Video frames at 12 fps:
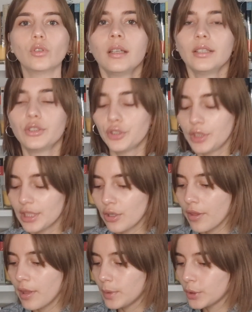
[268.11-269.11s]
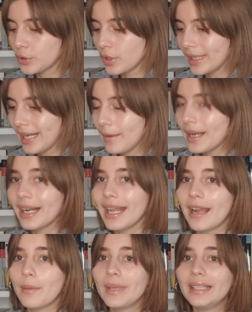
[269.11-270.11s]
Estos tres conceptos son claves,
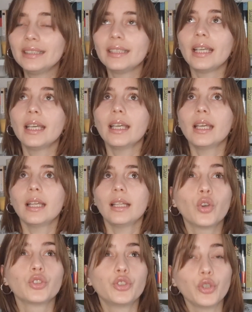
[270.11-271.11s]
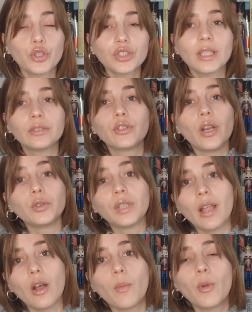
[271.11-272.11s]
realmente los dos, tanto la
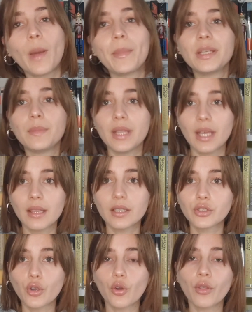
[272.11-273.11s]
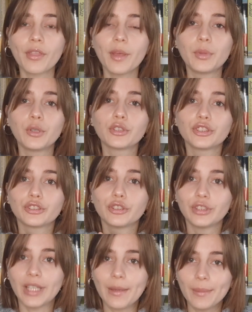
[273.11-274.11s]
otredad como la mismidad, son conceptos
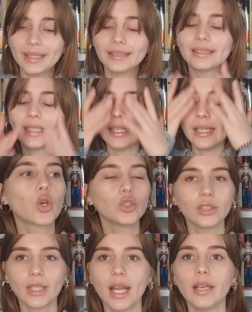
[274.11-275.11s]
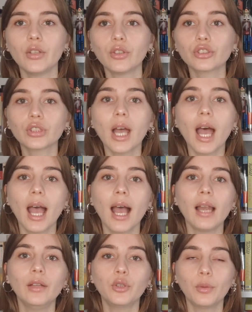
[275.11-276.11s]
totalmente contrarios
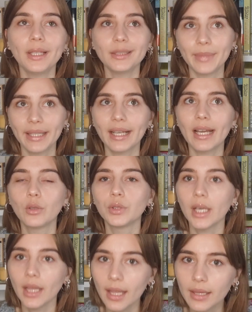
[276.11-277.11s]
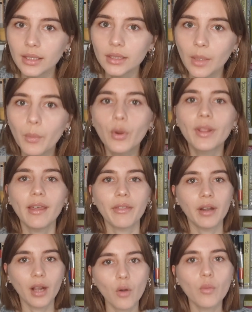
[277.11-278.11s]
al doble. Es verdad que la otredad se puede
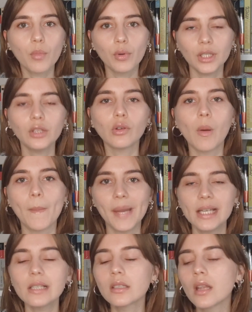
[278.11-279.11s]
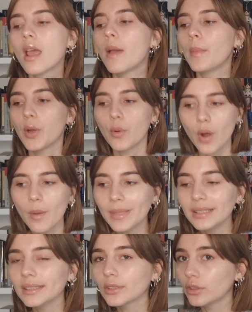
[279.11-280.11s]
acercar un poquito más, pero
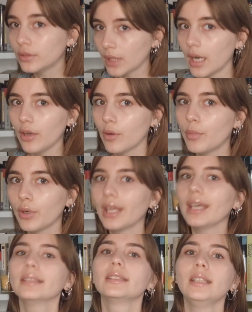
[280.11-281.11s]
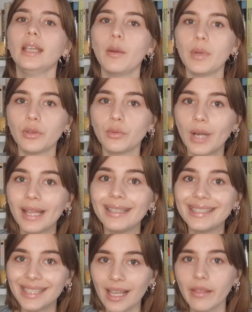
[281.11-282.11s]
igualmente es contrario porque sigue habiendo una
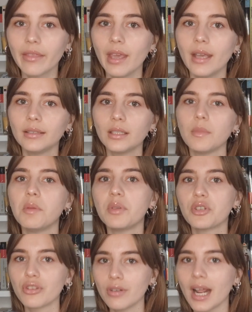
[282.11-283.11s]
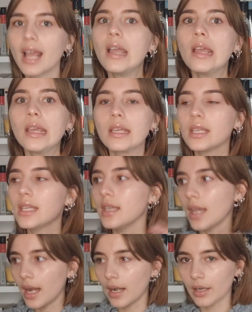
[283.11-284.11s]
distancia entre mi persona y
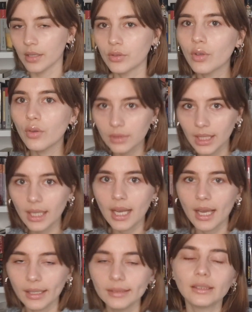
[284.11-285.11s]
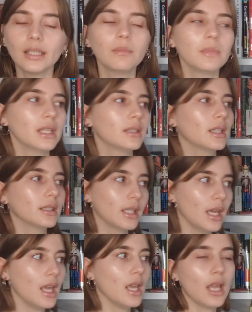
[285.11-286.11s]
el resto de la gente, mientras
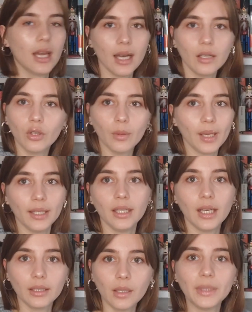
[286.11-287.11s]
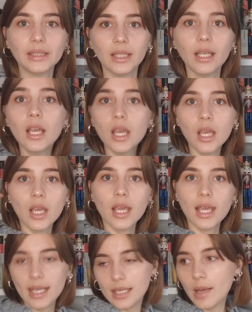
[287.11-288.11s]
que en el doble directamente
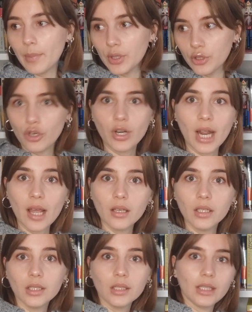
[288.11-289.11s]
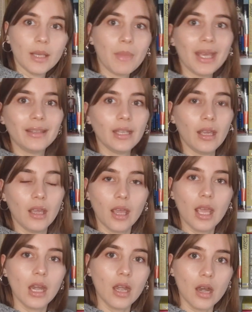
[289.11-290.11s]
esta persona se mete
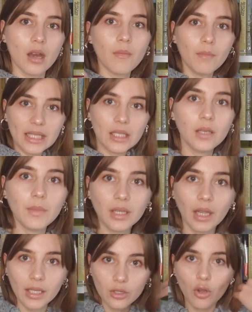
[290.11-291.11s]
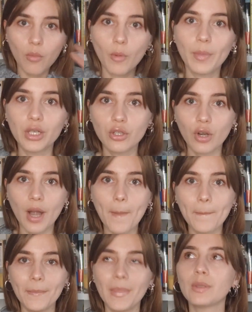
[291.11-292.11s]
en mis límites como persona,
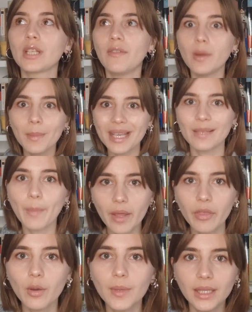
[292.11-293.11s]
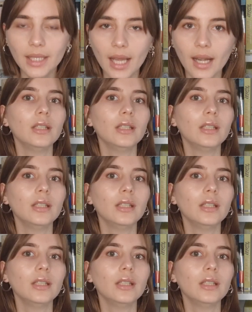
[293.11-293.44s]
vamos a decir, mi espacio vital.